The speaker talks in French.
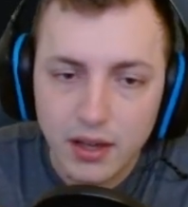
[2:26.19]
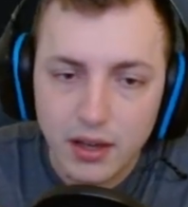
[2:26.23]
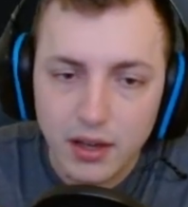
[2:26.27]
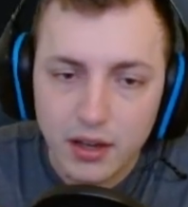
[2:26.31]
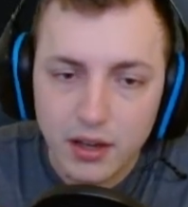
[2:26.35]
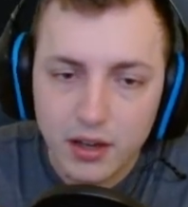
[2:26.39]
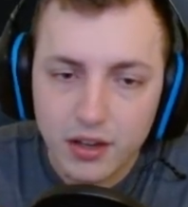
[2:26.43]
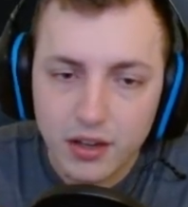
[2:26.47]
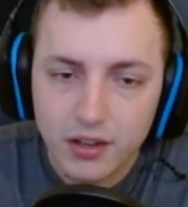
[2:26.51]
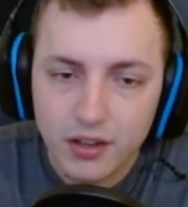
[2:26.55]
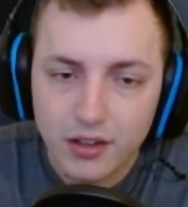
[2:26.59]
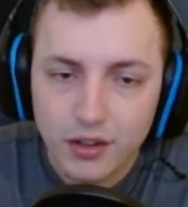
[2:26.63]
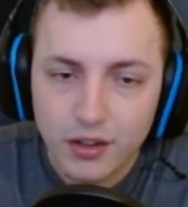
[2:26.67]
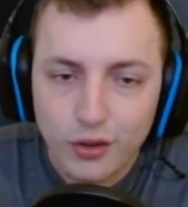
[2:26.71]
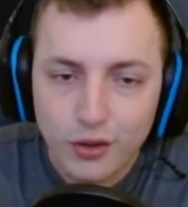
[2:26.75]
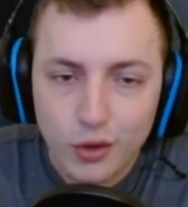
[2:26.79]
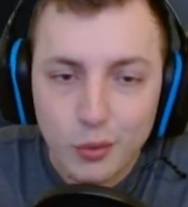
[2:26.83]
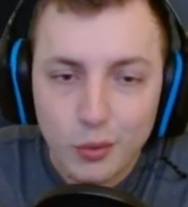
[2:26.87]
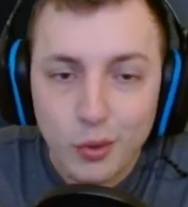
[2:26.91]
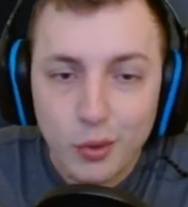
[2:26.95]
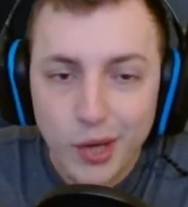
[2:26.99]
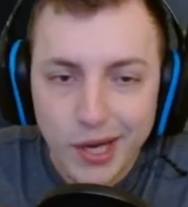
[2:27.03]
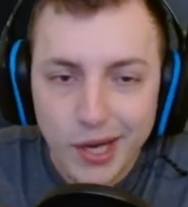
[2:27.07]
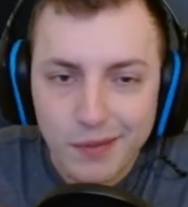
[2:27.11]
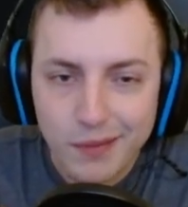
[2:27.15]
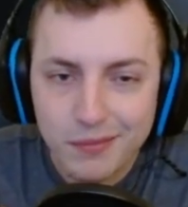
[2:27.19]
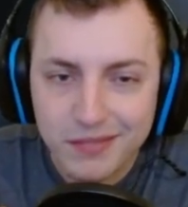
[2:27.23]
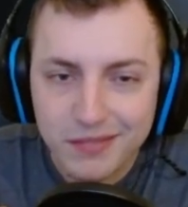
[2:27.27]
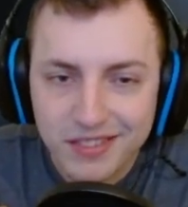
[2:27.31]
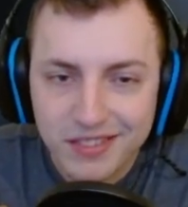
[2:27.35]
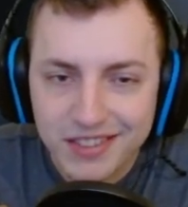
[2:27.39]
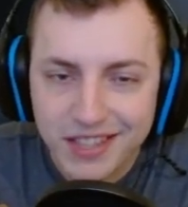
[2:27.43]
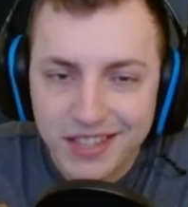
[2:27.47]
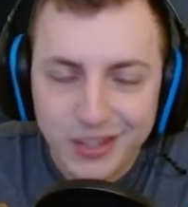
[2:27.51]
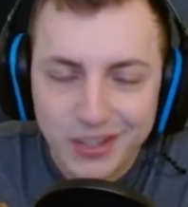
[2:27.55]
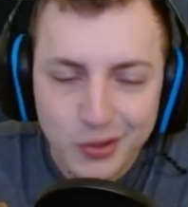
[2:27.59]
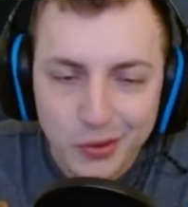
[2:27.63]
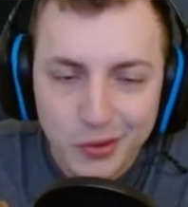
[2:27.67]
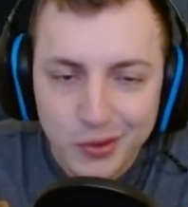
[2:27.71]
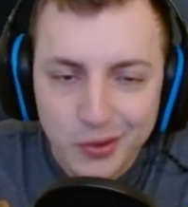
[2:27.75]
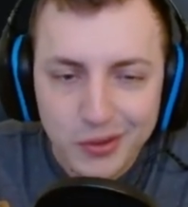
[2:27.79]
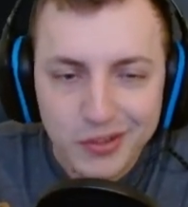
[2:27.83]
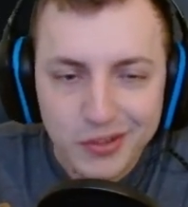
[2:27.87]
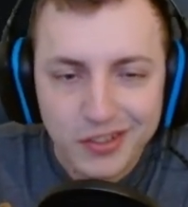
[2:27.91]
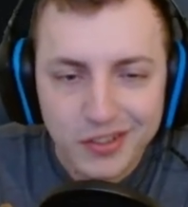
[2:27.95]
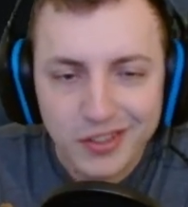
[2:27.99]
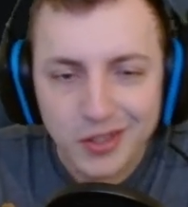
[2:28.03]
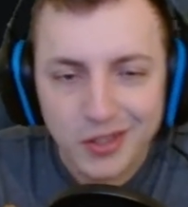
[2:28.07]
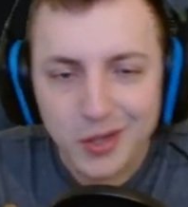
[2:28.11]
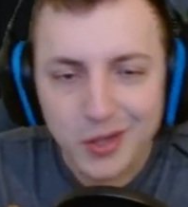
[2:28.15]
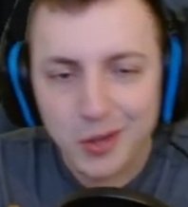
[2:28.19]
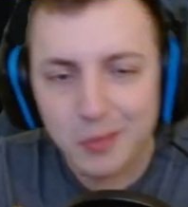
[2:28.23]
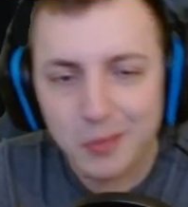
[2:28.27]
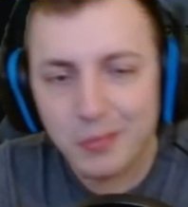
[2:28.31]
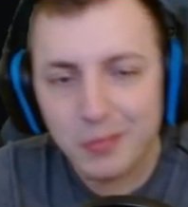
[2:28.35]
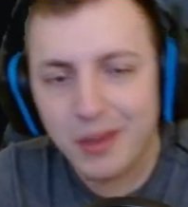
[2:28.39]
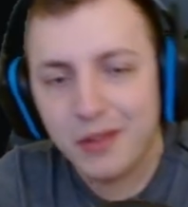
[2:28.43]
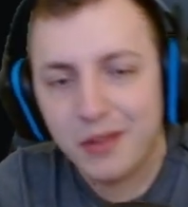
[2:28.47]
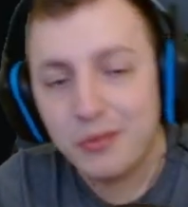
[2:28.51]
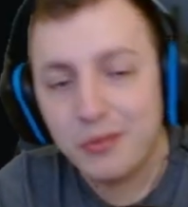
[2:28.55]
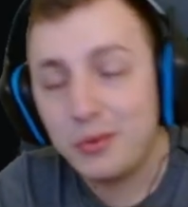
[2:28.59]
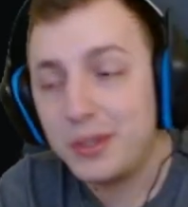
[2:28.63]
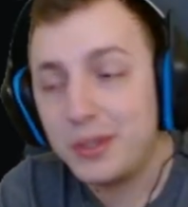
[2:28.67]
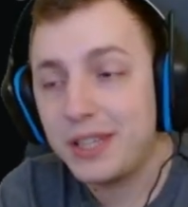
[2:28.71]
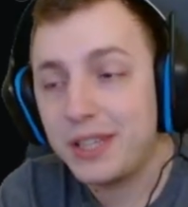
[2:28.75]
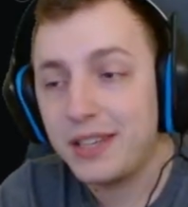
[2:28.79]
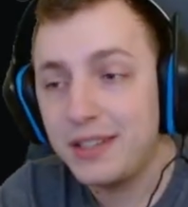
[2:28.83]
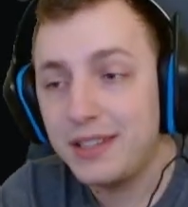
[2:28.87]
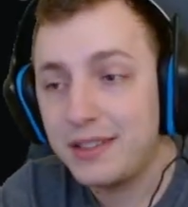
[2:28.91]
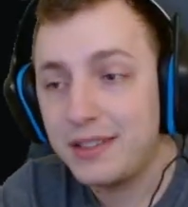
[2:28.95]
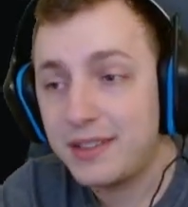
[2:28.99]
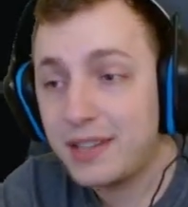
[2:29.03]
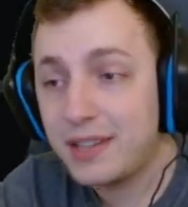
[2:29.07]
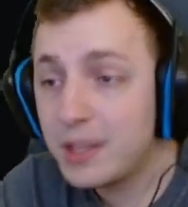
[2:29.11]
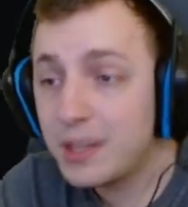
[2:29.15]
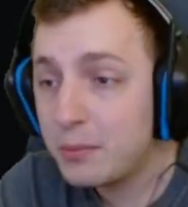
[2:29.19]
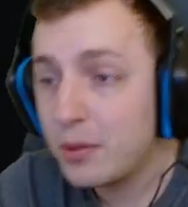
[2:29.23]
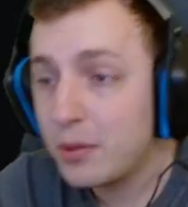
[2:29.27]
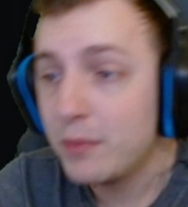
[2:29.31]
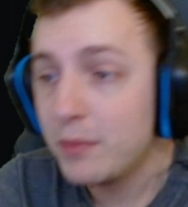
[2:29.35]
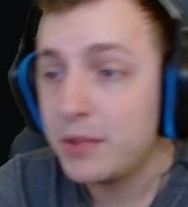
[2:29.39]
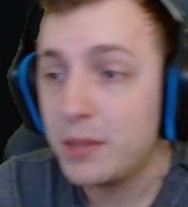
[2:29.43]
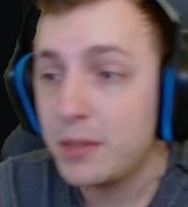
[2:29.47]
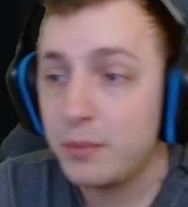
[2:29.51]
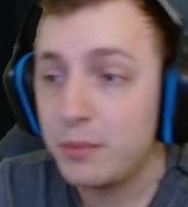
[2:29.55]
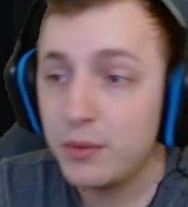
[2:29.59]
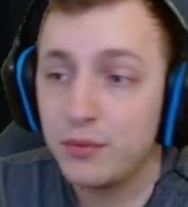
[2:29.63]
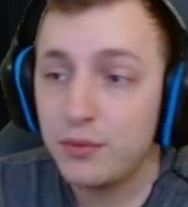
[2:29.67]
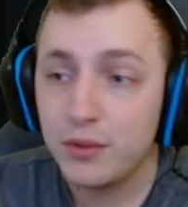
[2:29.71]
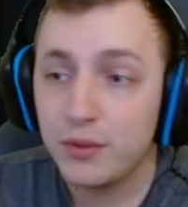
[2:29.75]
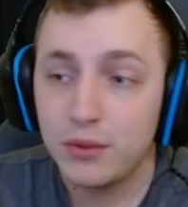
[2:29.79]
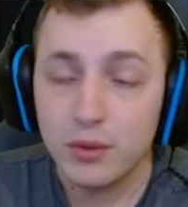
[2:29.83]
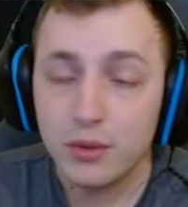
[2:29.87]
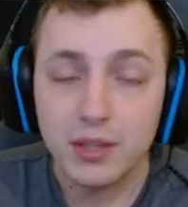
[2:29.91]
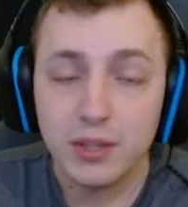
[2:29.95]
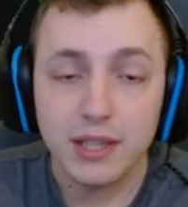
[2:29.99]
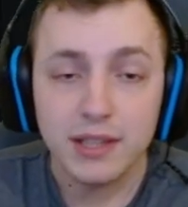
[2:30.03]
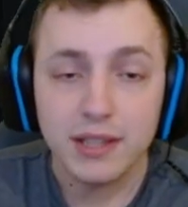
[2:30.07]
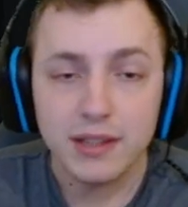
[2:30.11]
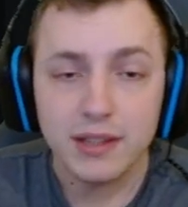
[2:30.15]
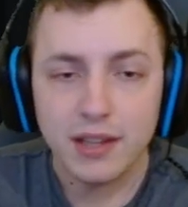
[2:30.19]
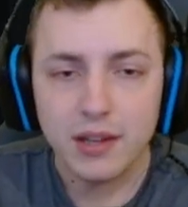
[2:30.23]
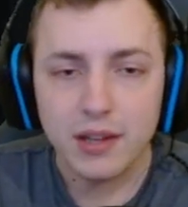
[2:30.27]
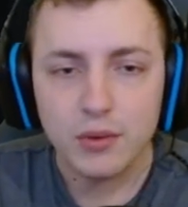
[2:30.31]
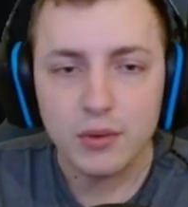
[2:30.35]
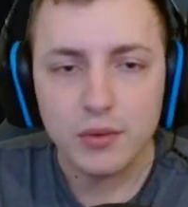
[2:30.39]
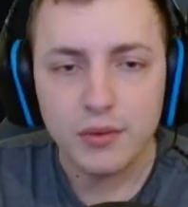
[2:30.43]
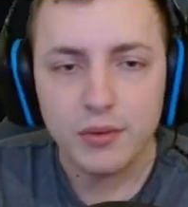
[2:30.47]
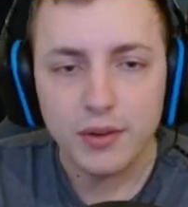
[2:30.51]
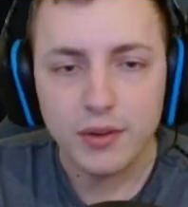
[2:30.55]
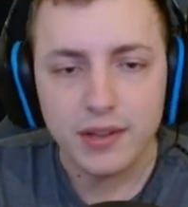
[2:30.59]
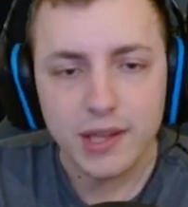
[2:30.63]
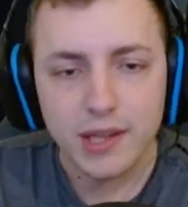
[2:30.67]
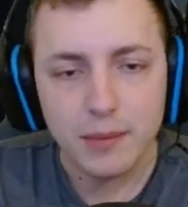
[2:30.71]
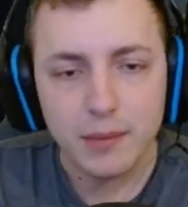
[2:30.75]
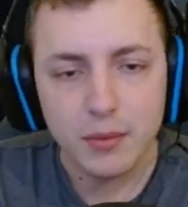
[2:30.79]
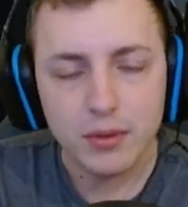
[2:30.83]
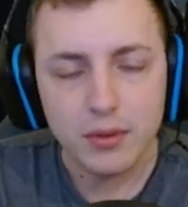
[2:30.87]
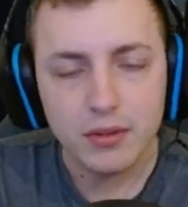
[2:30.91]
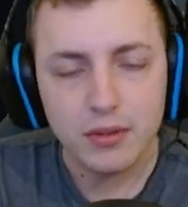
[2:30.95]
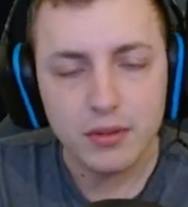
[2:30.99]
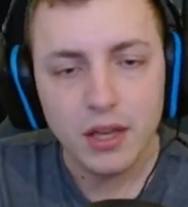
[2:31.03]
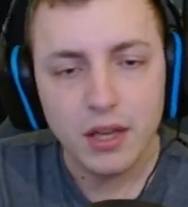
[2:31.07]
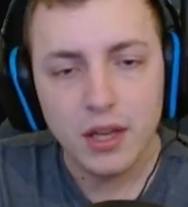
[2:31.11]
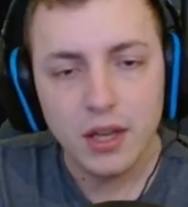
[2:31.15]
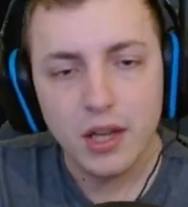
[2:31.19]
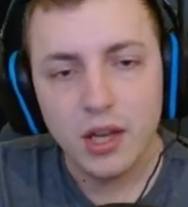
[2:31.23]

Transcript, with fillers: Euh, le problème, c'est que euh, ben, full crit, ça dépend un petit peu de votre to hein, donc forcément.